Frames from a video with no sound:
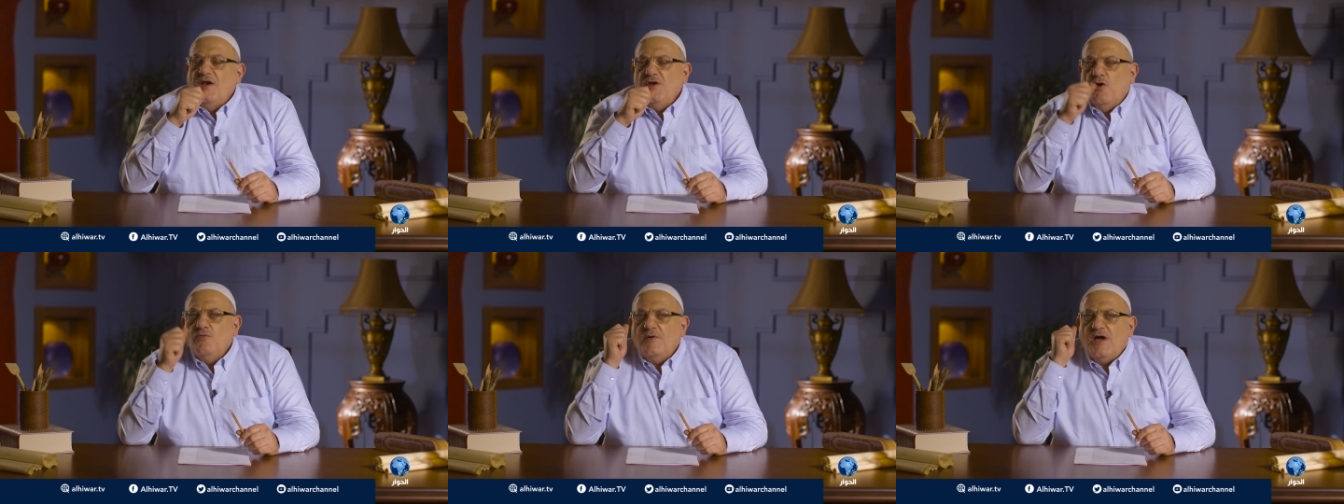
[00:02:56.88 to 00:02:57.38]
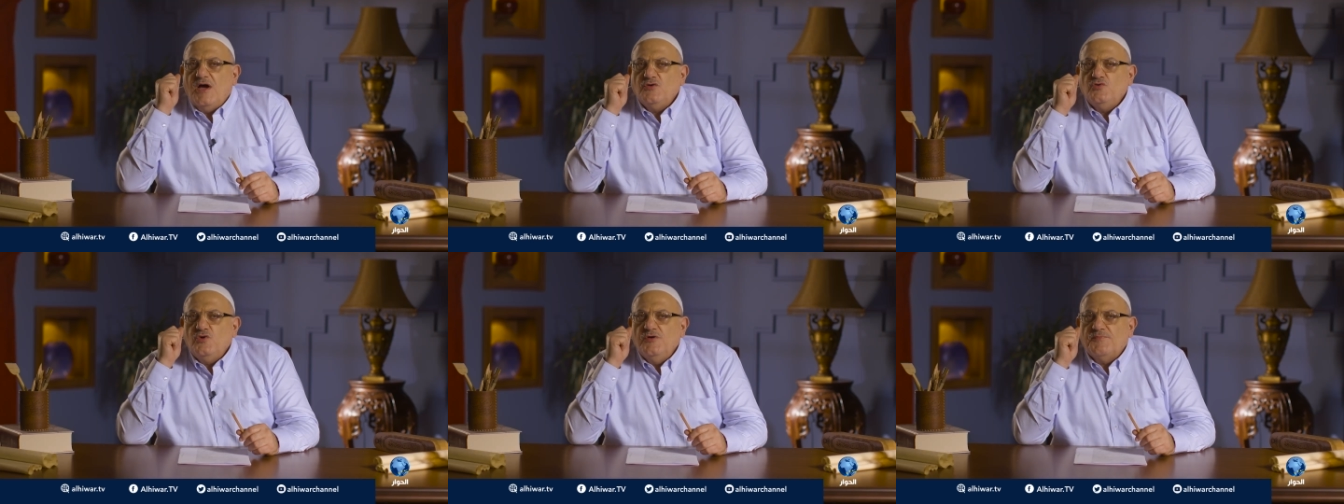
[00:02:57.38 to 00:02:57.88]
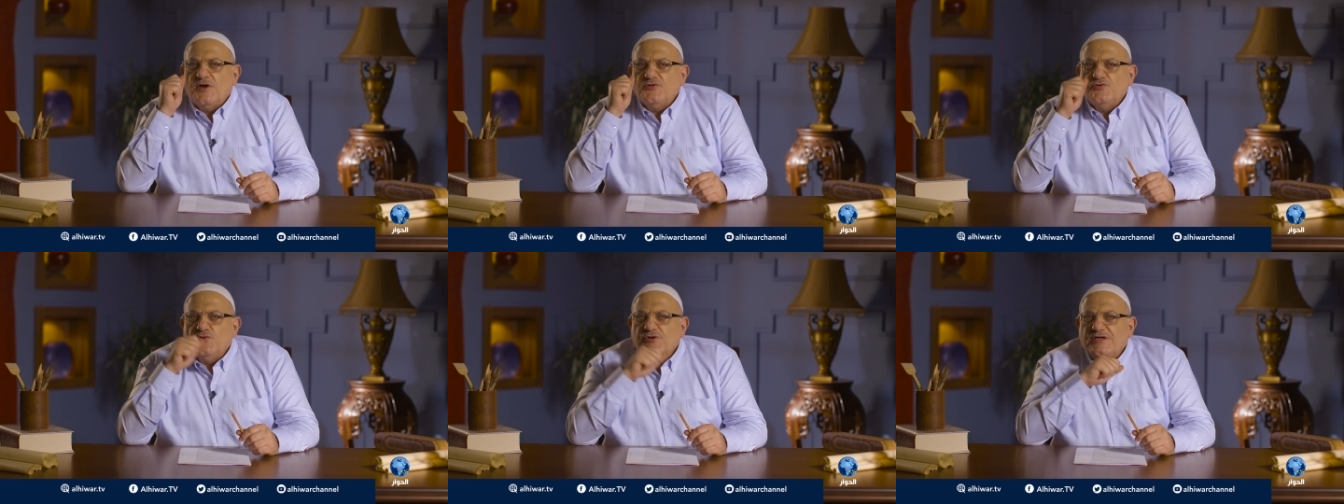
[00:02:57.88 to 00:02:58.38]
وأنهم قادوا
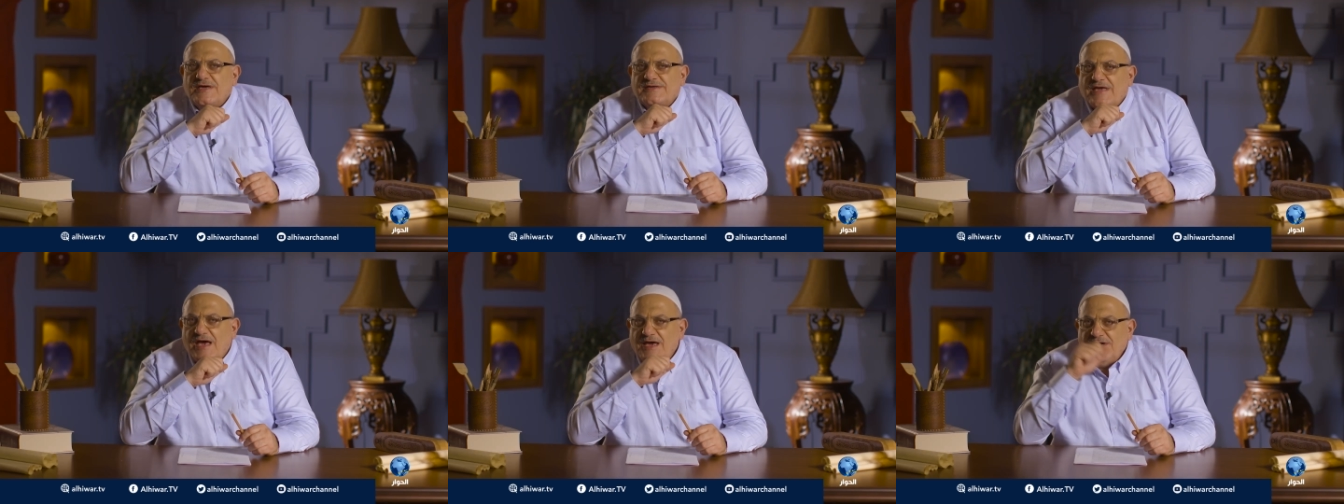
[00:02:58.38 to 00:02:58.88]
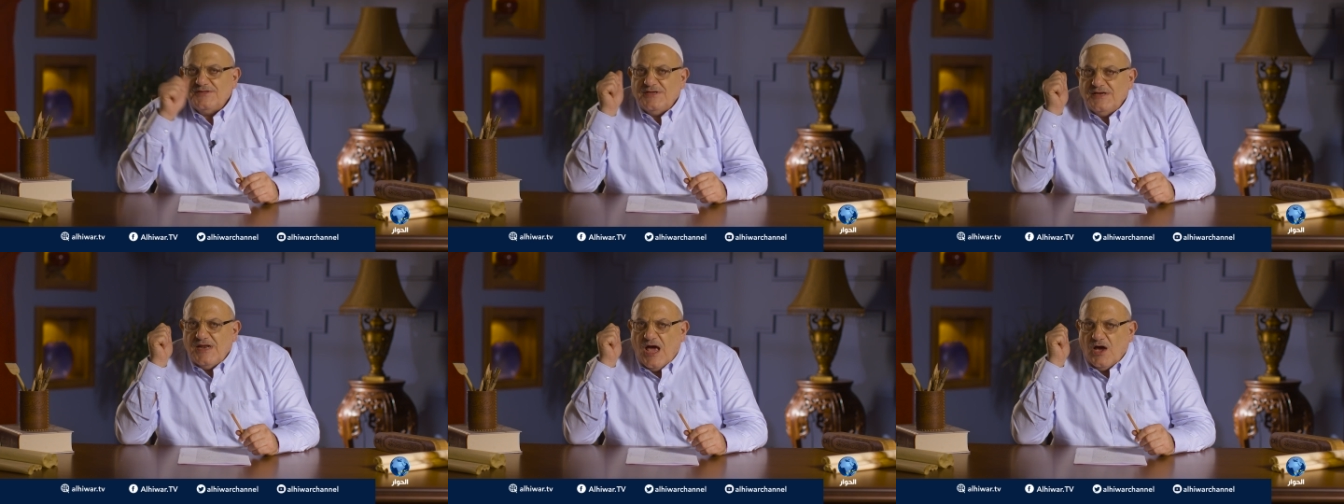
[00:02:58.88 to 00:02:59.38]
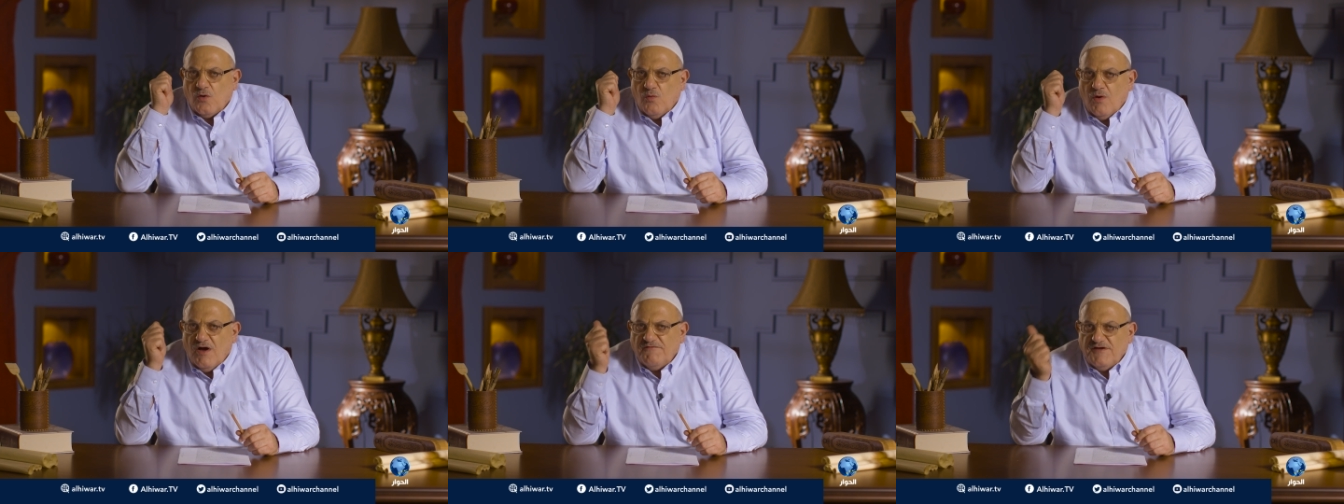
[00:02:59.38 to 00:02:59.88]
إمبراطورية كانت
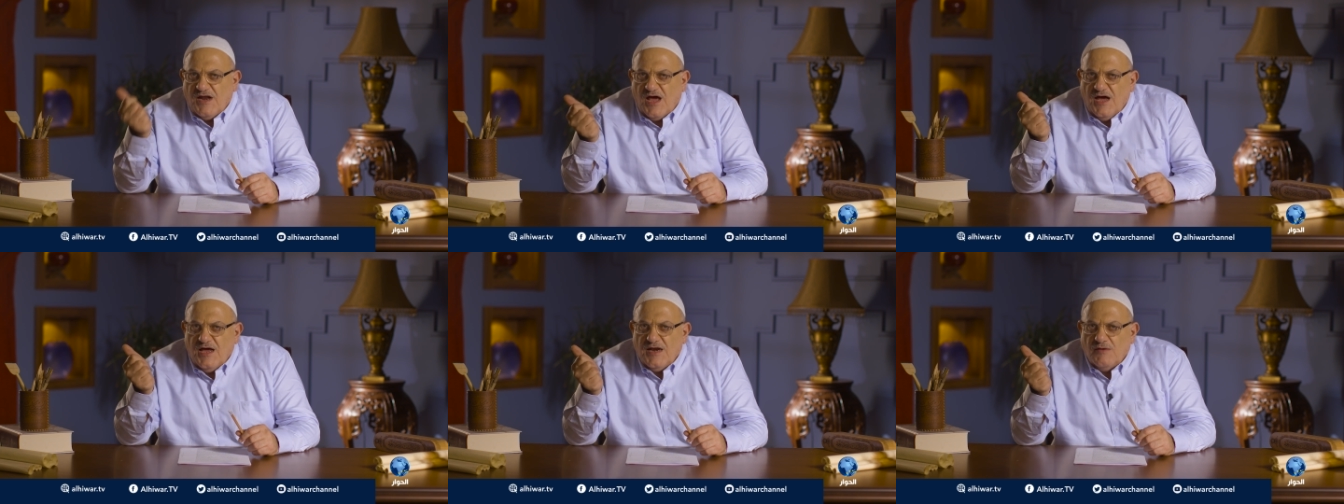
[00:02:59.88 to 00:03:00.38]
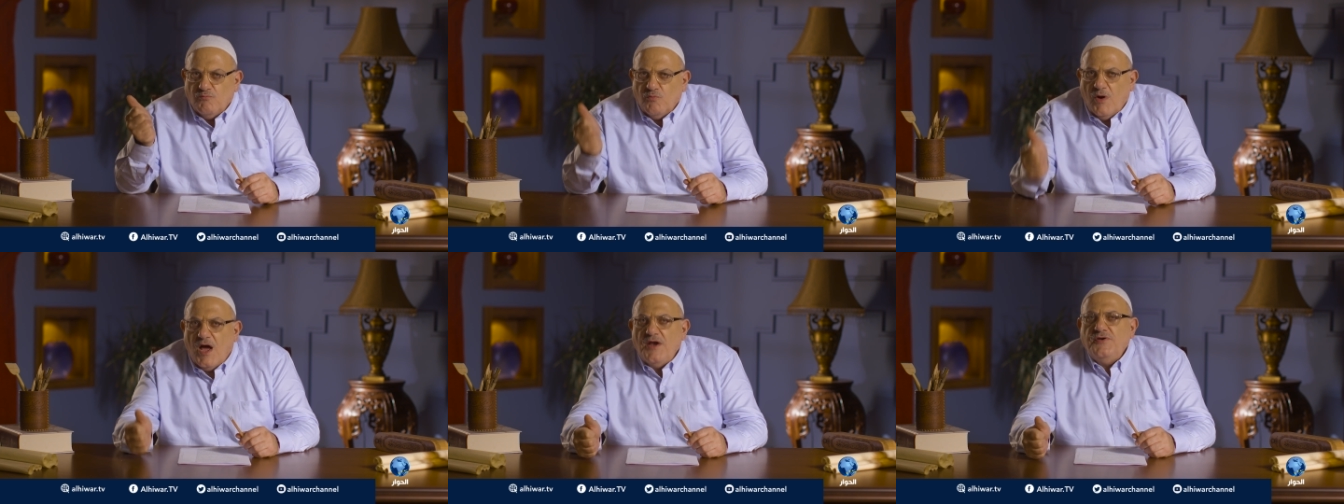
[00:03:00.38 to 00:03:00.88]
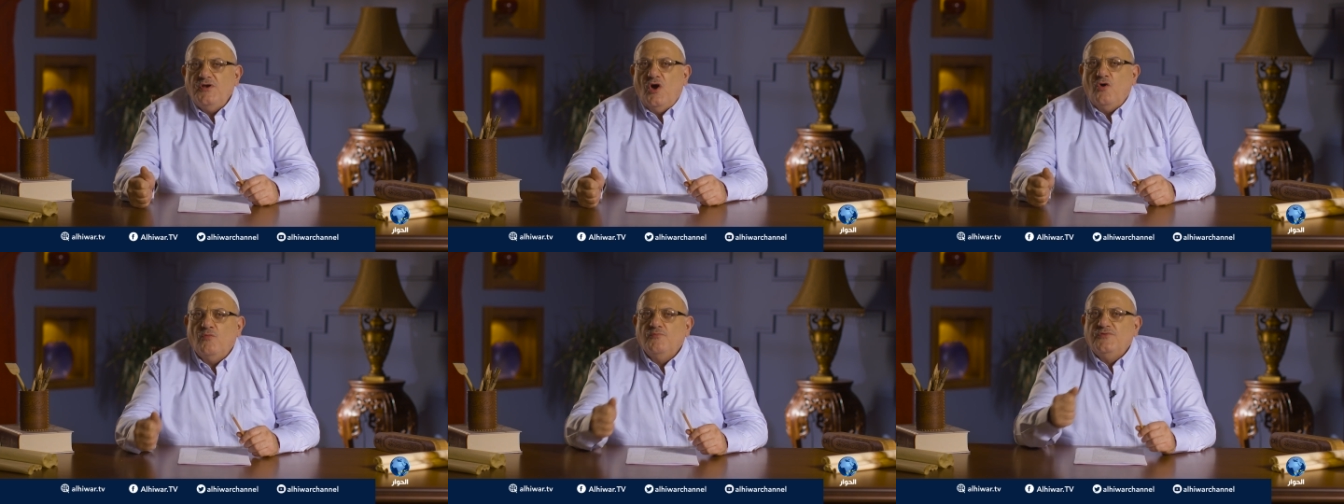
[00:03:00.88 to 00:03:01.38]
الأقوى في العالم
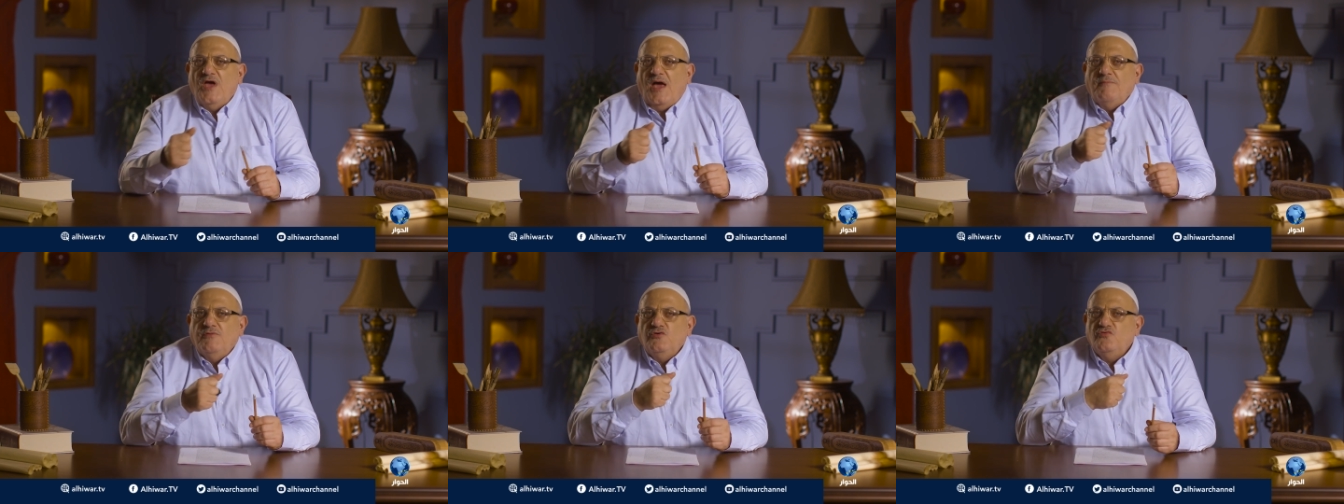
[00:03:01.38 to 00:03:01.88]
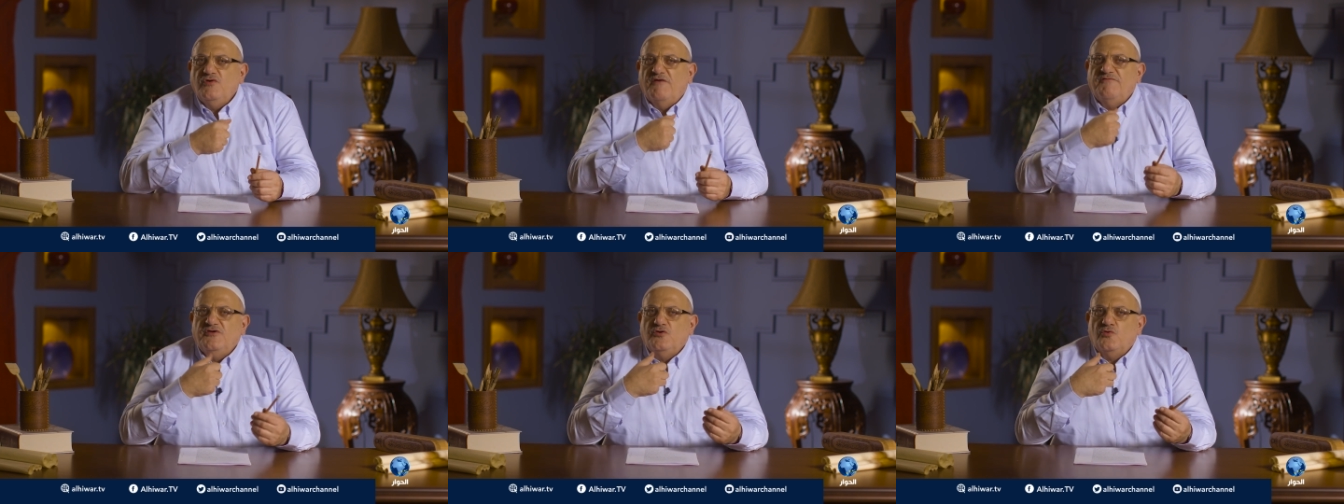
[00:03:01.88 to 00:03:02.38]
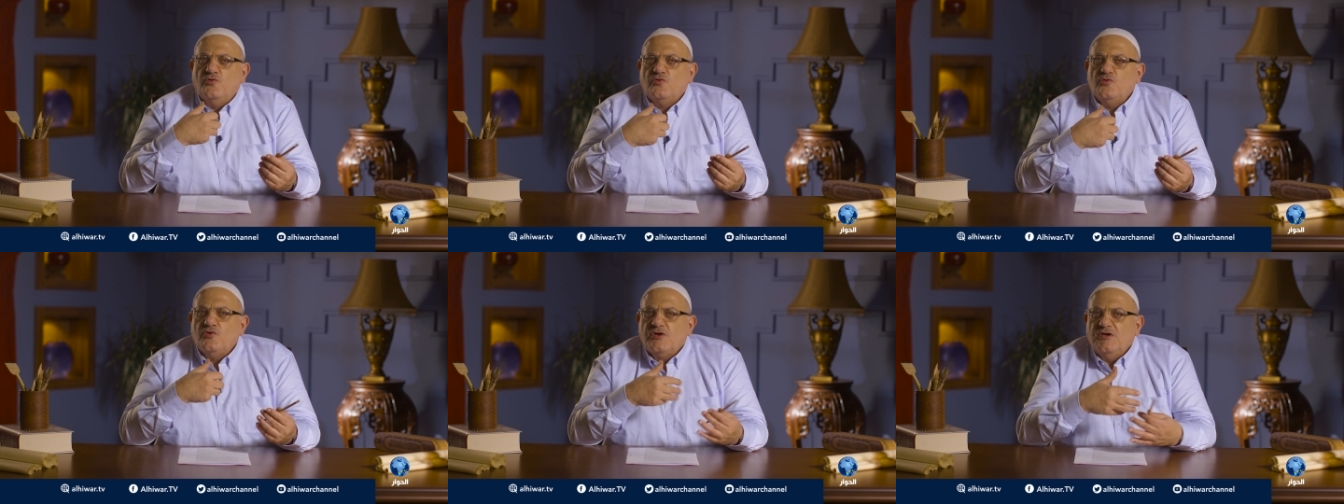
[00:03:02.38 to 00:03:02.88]
وأنهم يحملون في
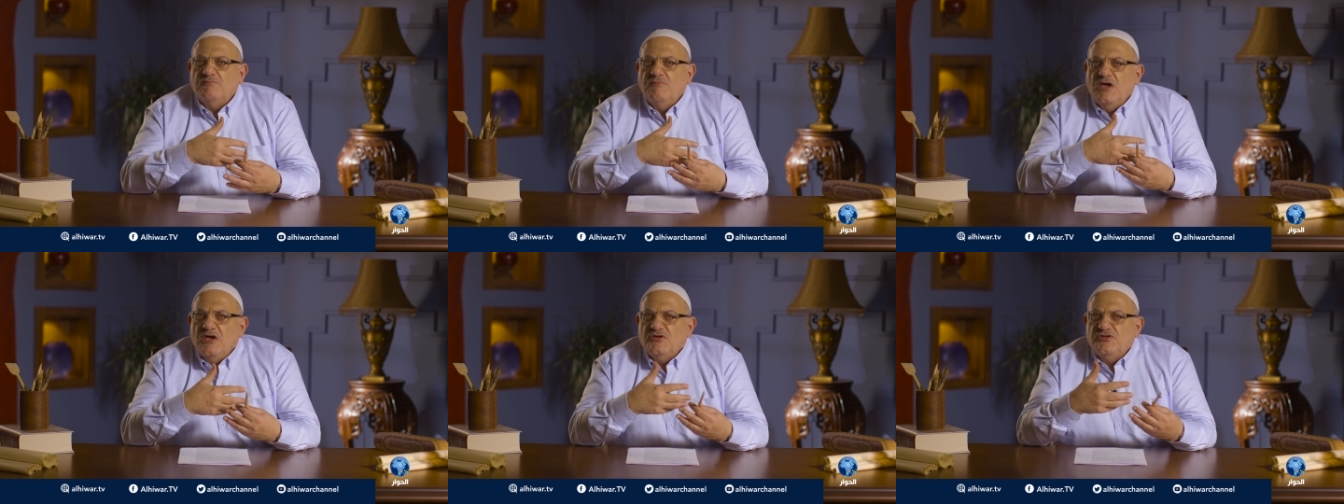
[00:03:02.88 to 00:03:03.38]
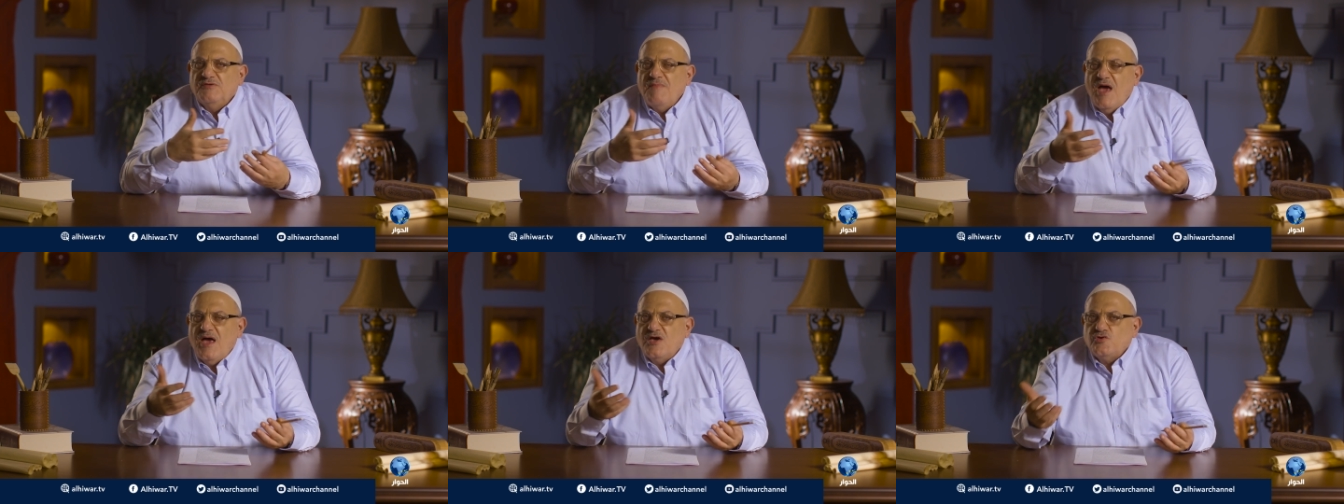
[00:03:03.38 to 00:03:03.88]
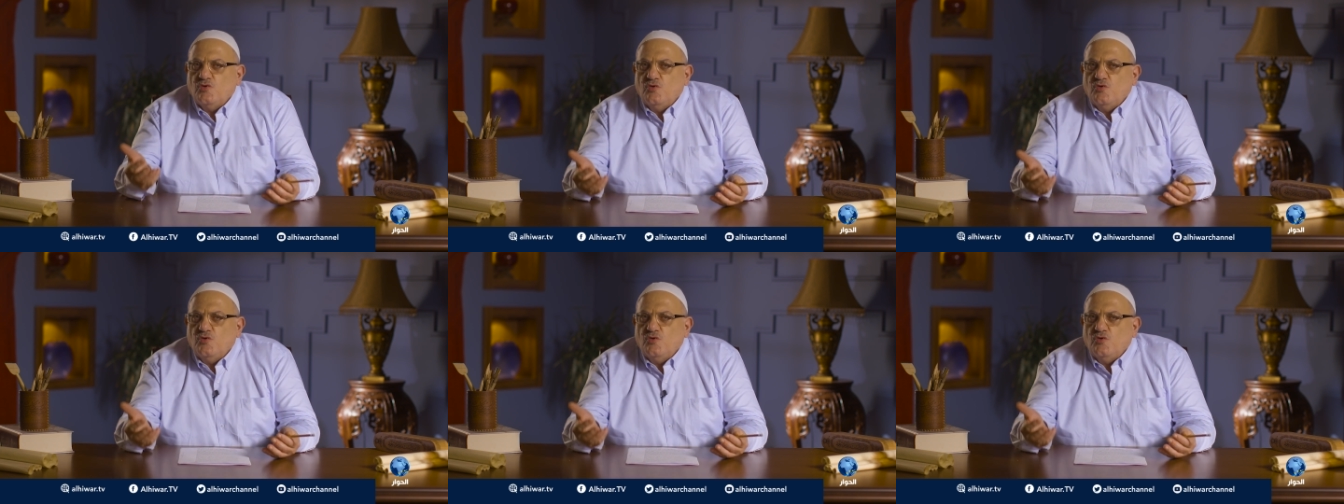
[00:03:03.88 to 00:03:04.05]
عروقهم دماء